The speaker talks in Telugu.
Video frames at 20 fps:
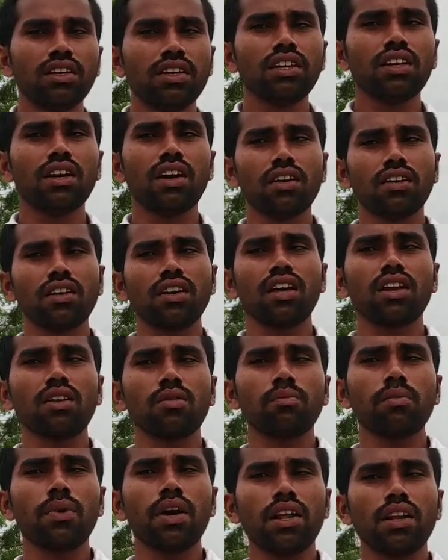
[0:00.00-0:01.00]
ఈ
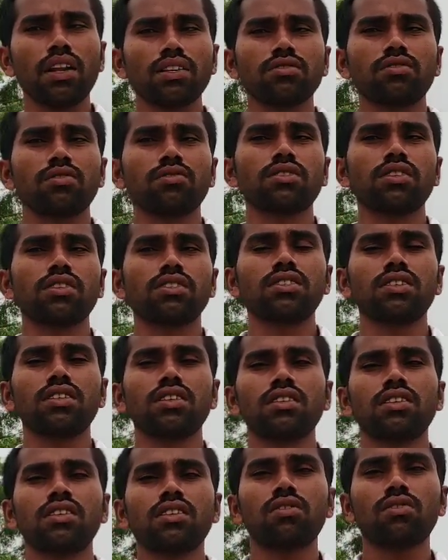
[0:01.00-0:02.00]
అన్నారం బ్యారేజ్కి వచ్చేసి
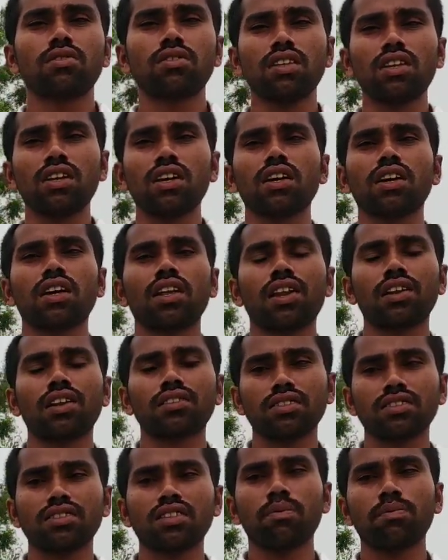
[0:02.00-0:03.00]
కొత్తగా ఖరారు
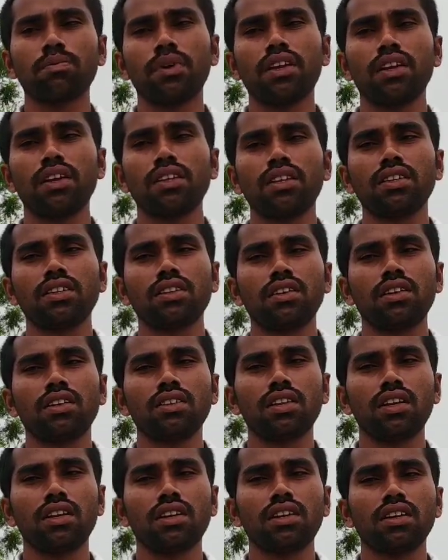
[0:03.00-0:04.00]
చేసిన పేరు ఏదైతే
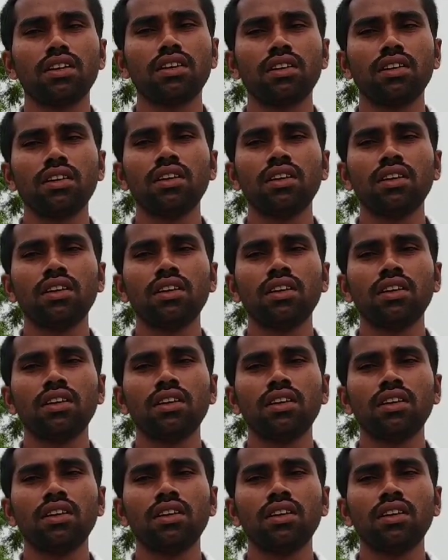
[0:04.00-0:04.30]
ఏంటంటే